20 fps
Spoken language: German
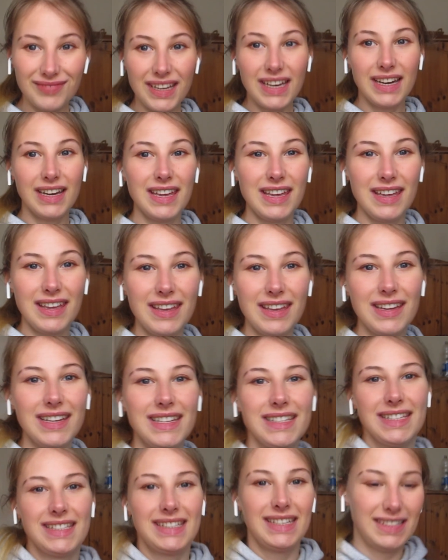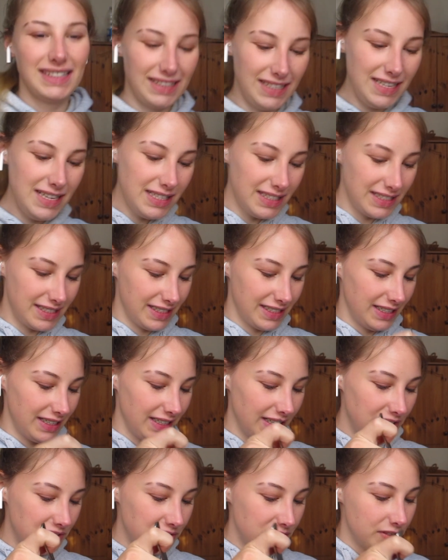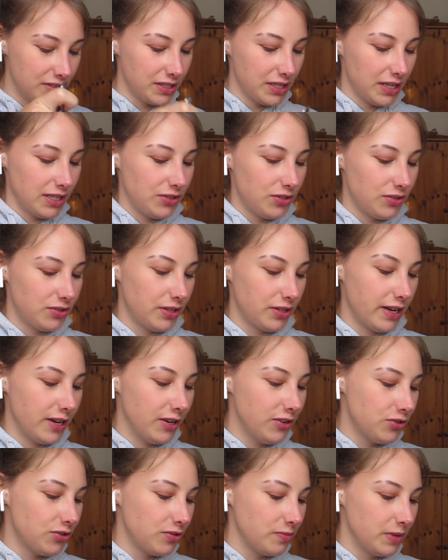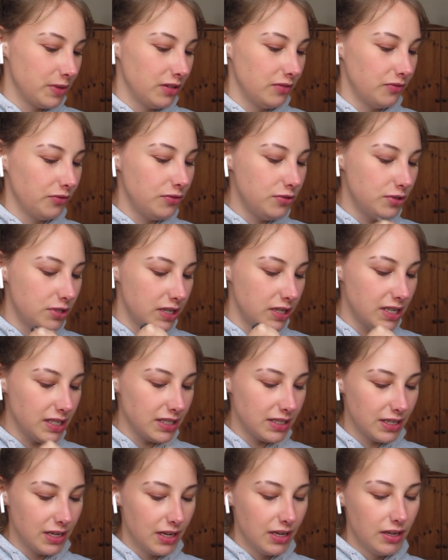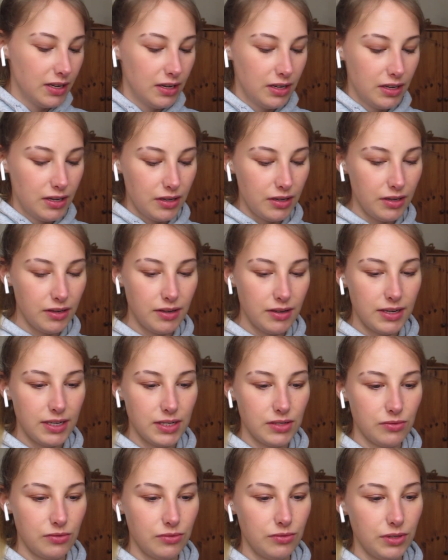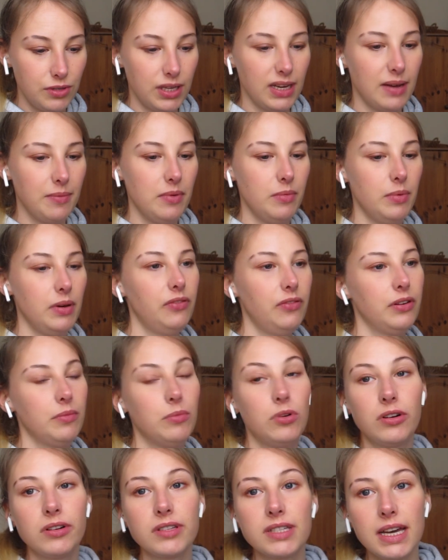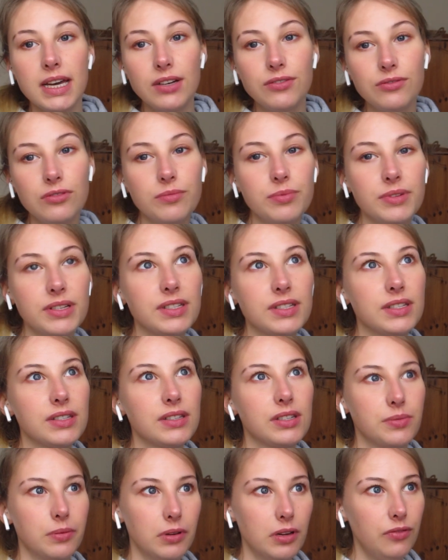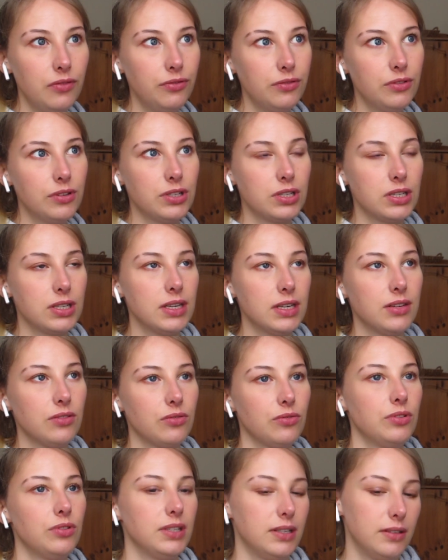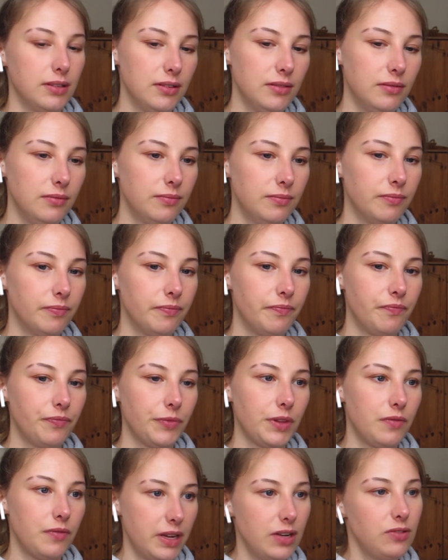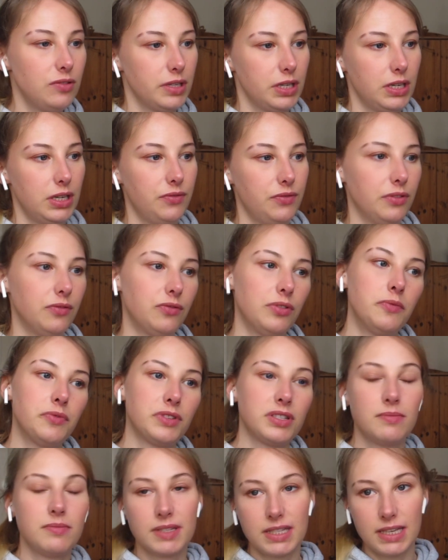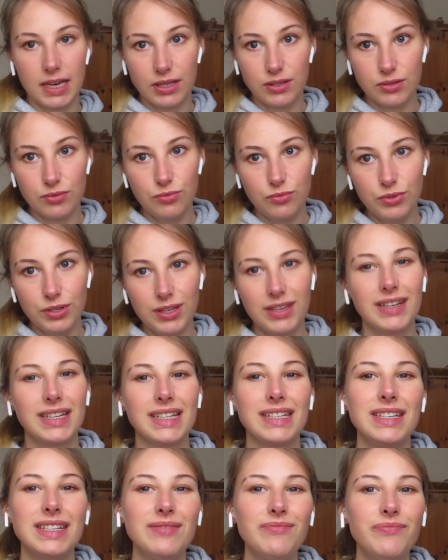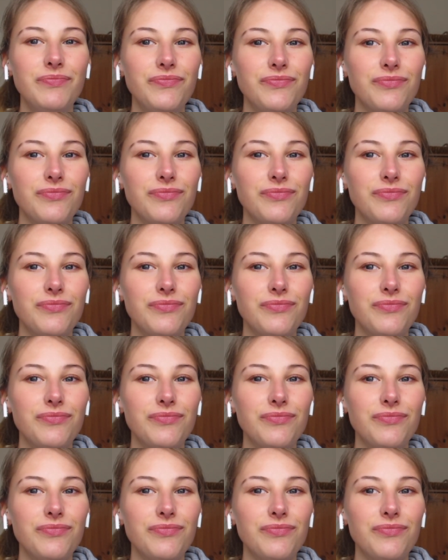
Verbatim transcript: Hi, es ist jetzt Dienstag und ich hatte gerade schon meine Frühschicht äh, also ich habe immer von morgens 8 Uhr bis 12 Uhr Schicht und dann eventuell von 15 bis 18 Uhr, je nachdem.